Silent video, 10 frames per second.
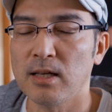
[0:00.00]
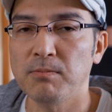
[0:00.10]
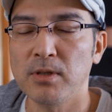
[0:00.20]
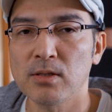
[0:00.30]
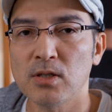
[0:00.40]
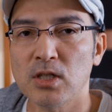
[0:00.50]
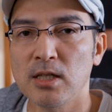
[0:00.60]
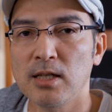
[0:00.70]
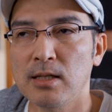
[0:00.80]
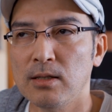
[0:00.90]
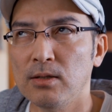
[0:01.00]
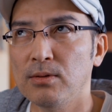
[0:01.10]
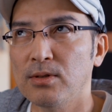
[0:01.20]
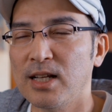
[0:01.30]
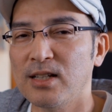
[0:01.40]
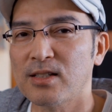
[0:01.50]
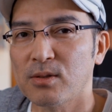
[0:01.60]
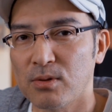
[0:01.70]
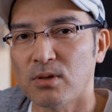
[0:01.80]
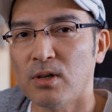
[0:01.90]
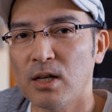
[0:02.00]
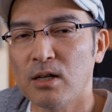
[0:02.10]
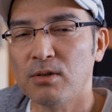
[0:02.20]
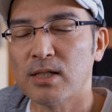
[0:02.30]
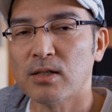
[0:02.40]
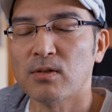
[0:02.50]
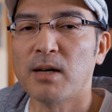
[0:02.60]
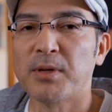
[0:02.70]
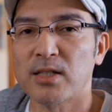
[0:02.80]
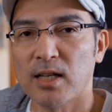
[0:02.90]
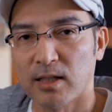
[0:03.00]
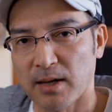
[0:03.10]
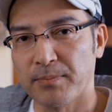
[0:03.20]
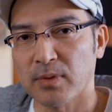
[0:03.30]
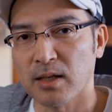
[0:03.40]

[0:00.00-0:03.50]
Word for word: APS-C 用のレンズをフルサイズのカメラにつけて、